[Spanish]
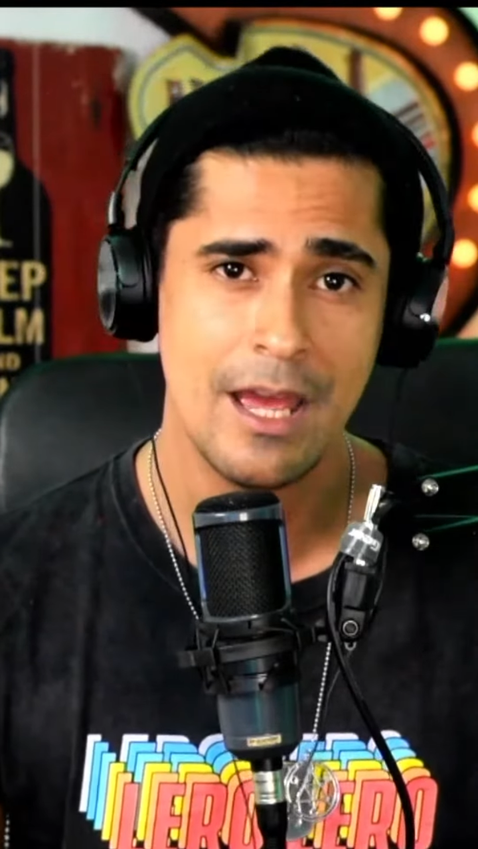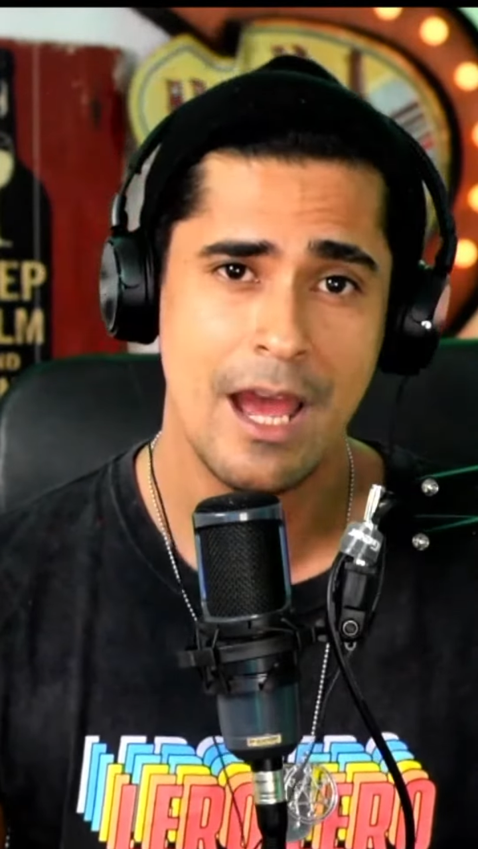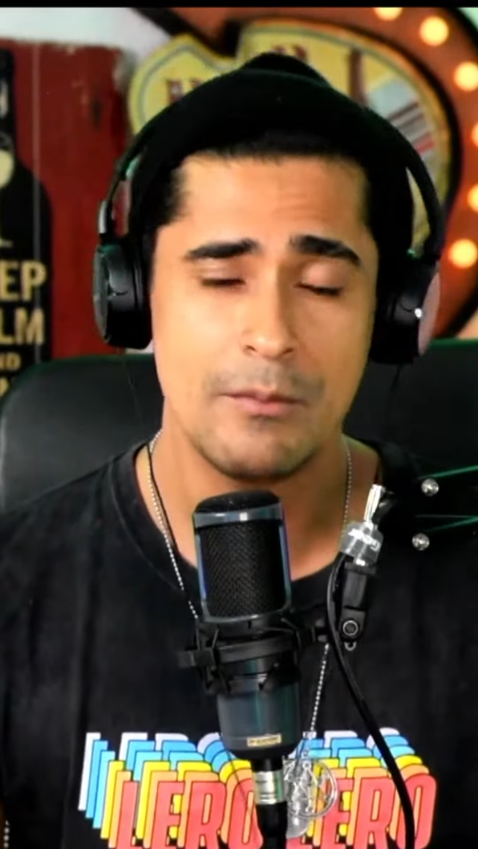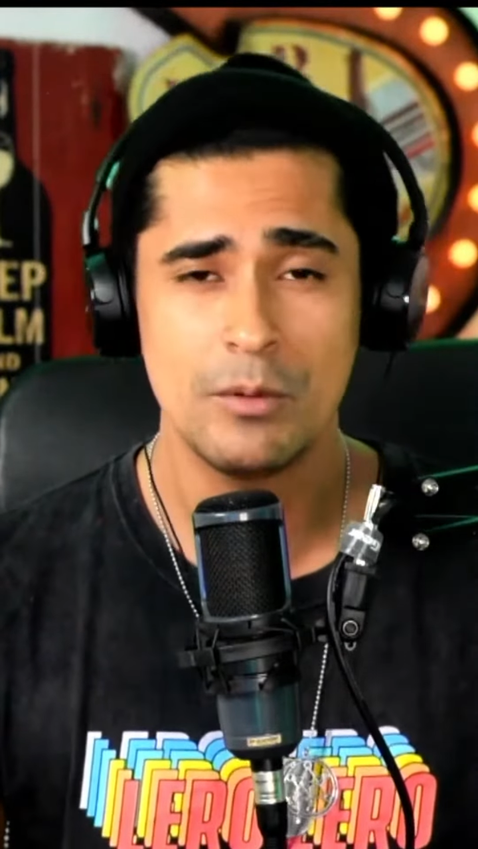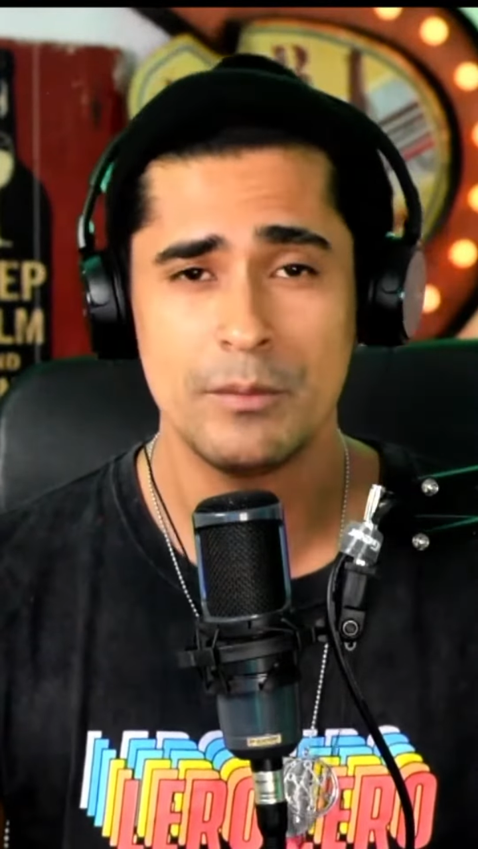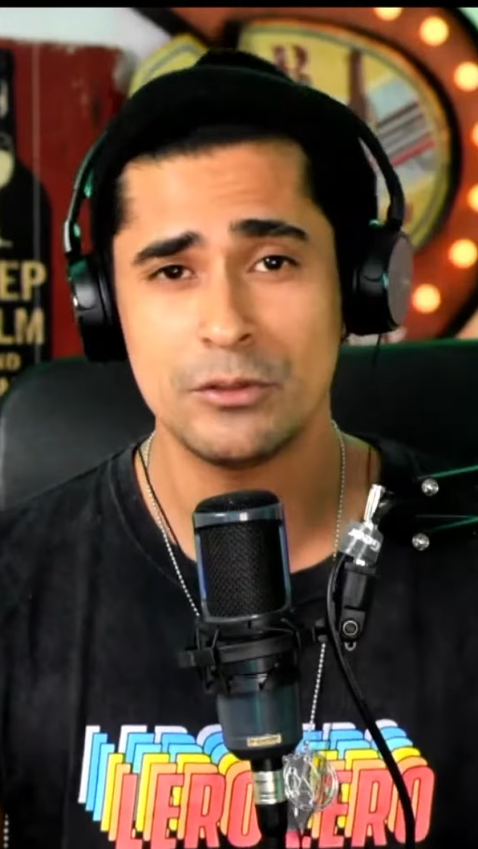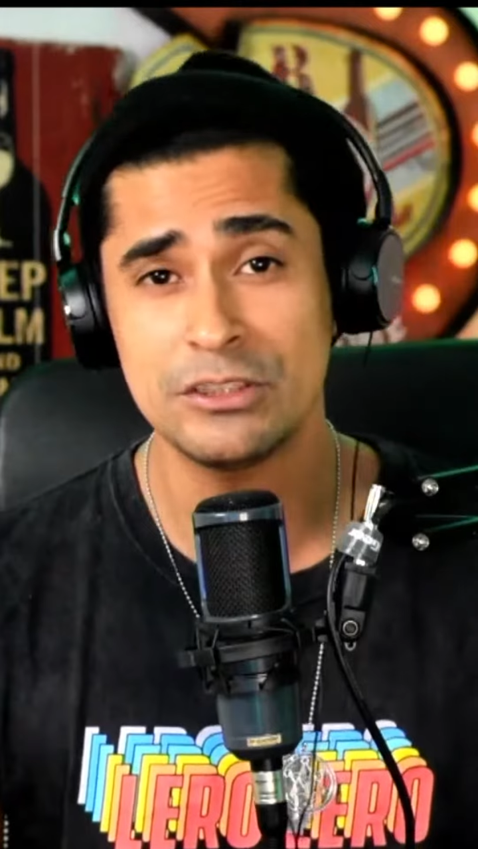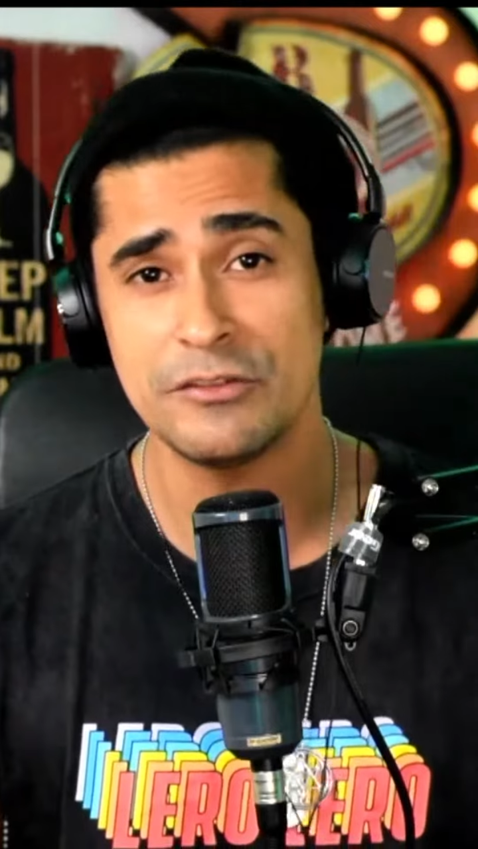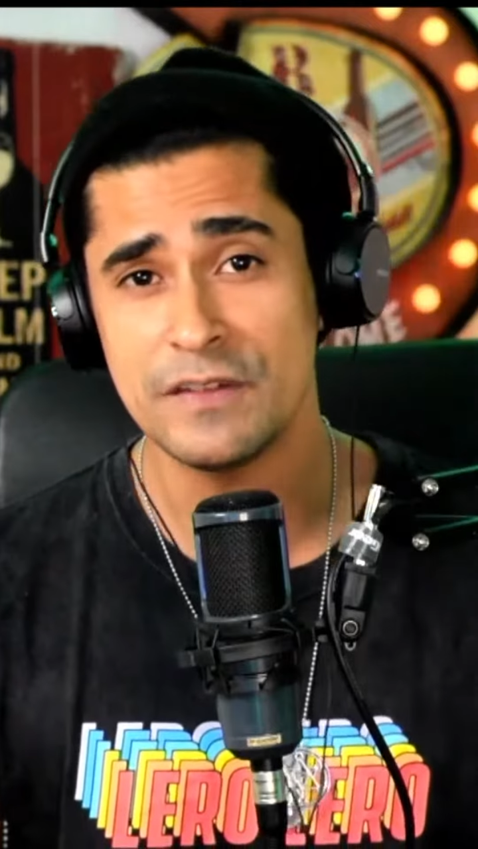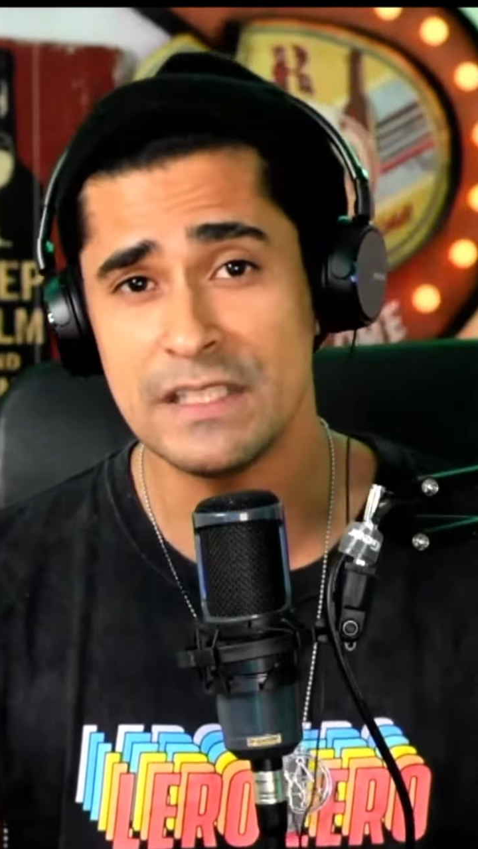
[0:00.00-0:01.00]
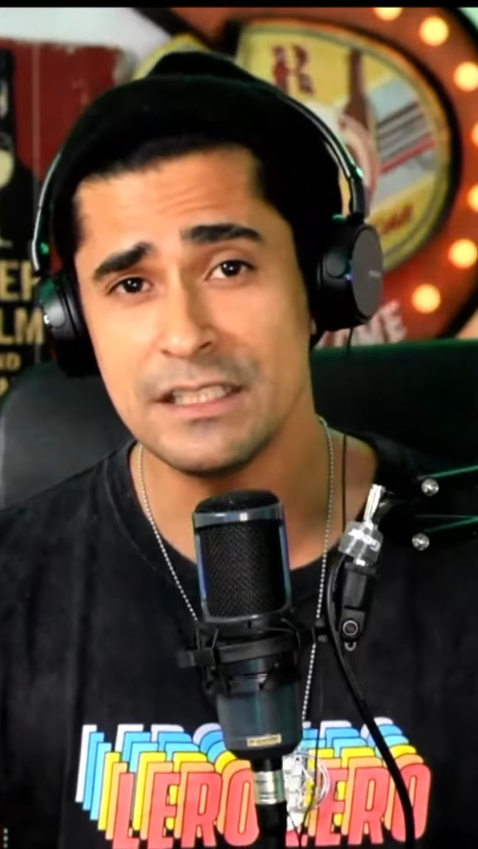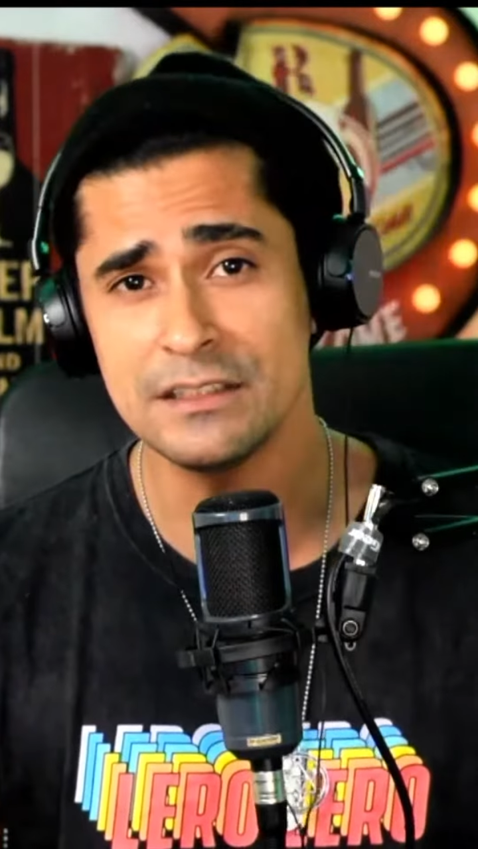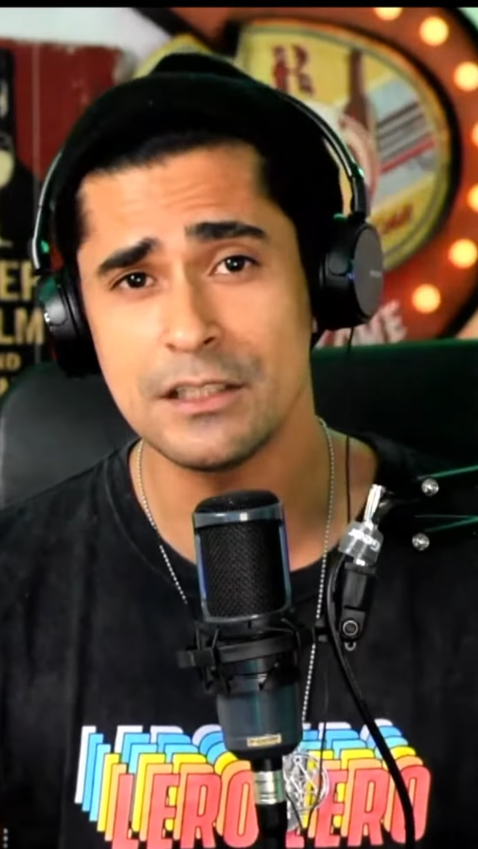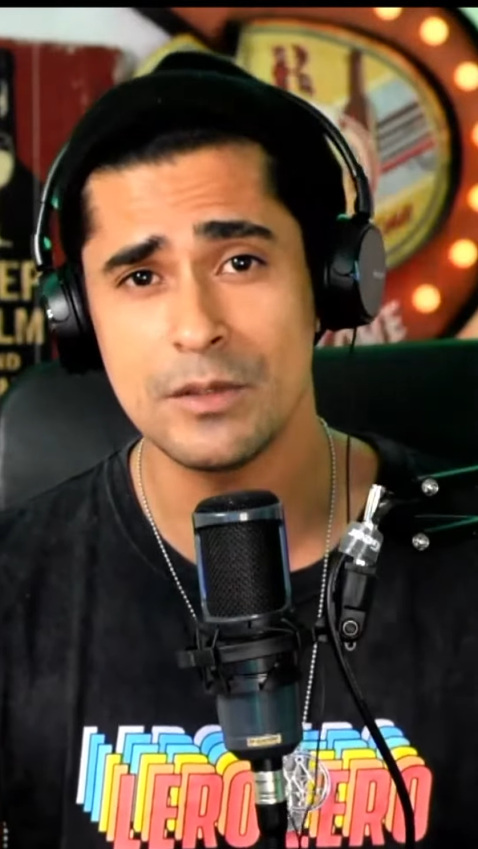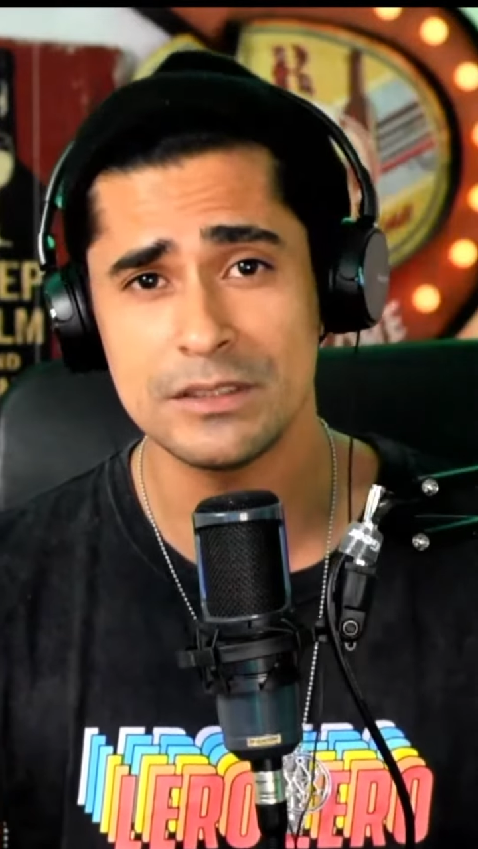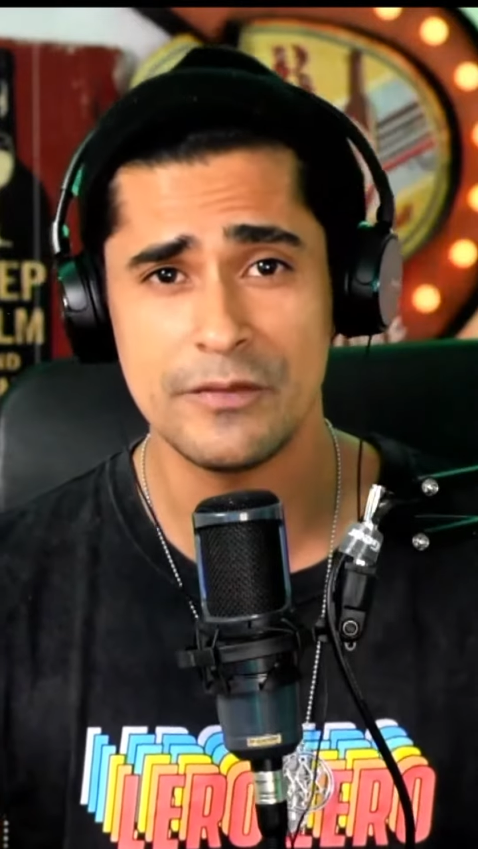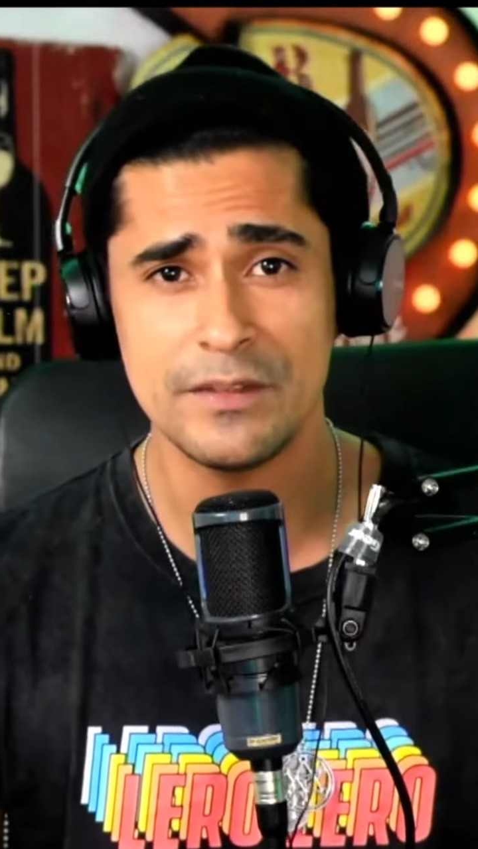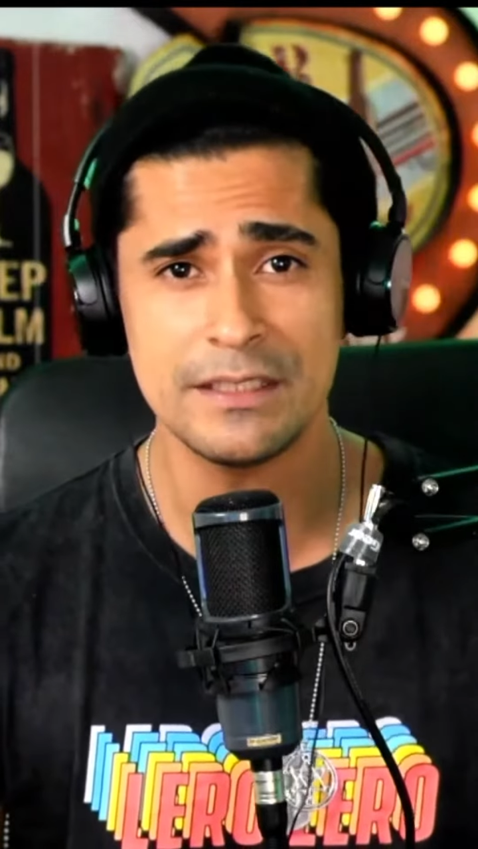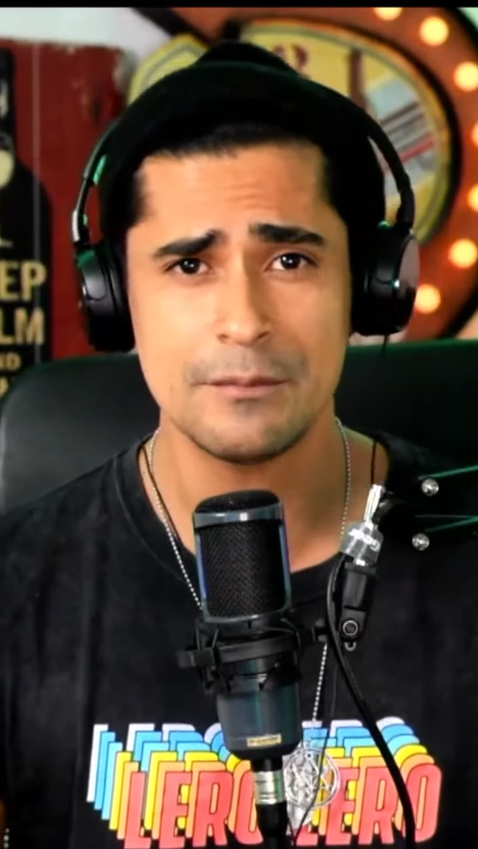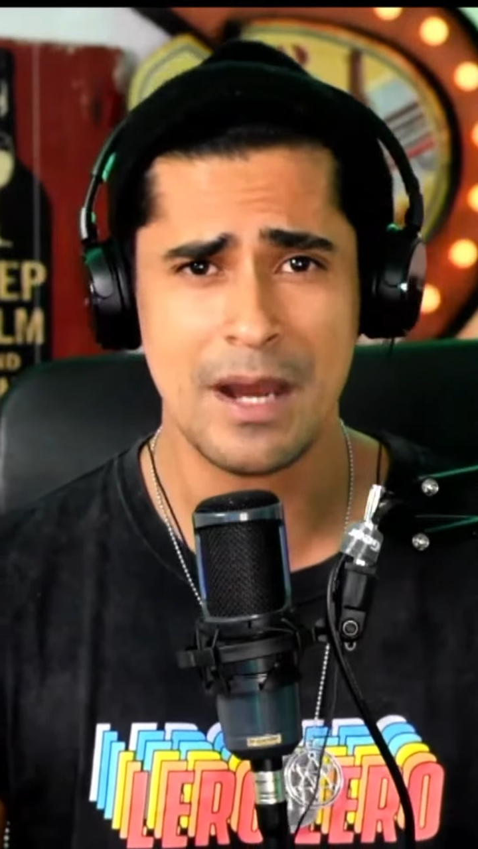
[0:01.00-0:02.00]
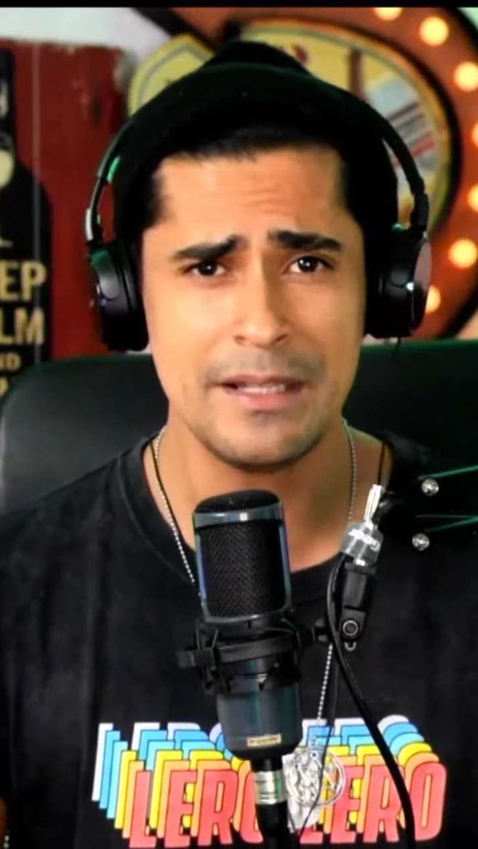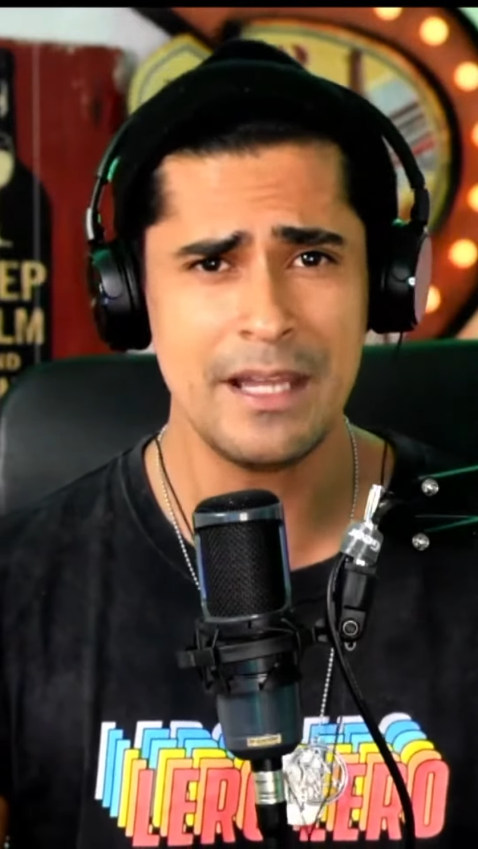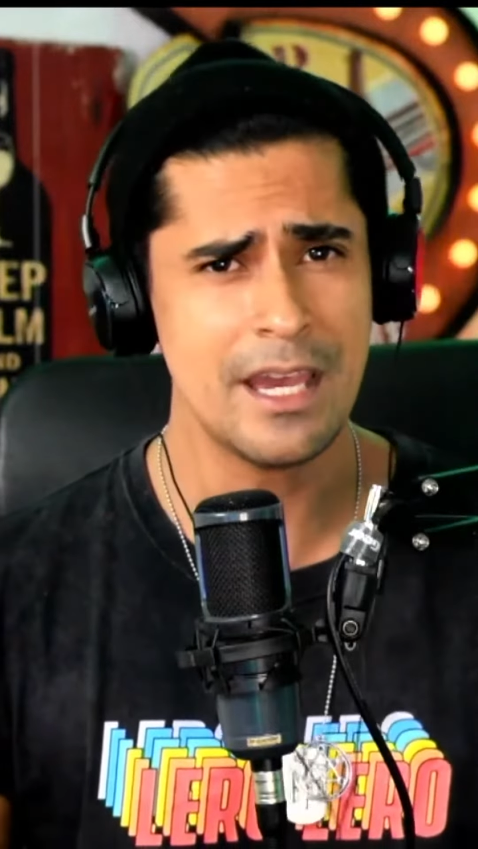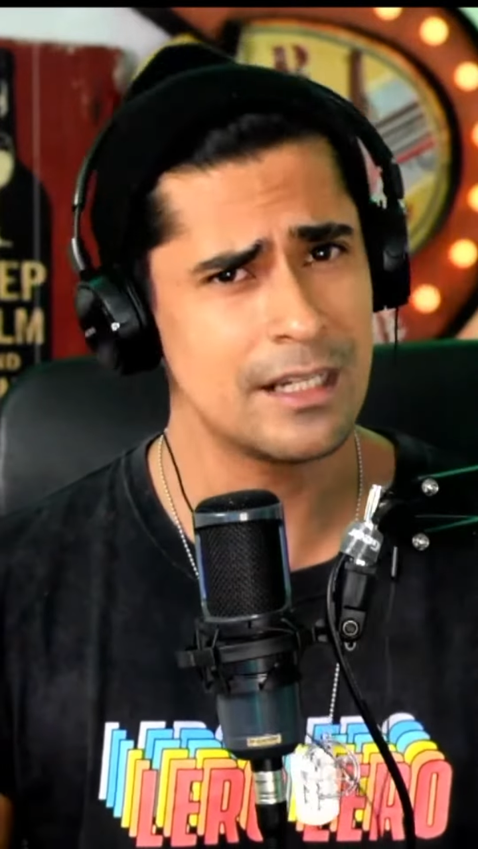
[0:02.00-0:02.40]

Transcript: Hay momentos difíciles como este fin de semana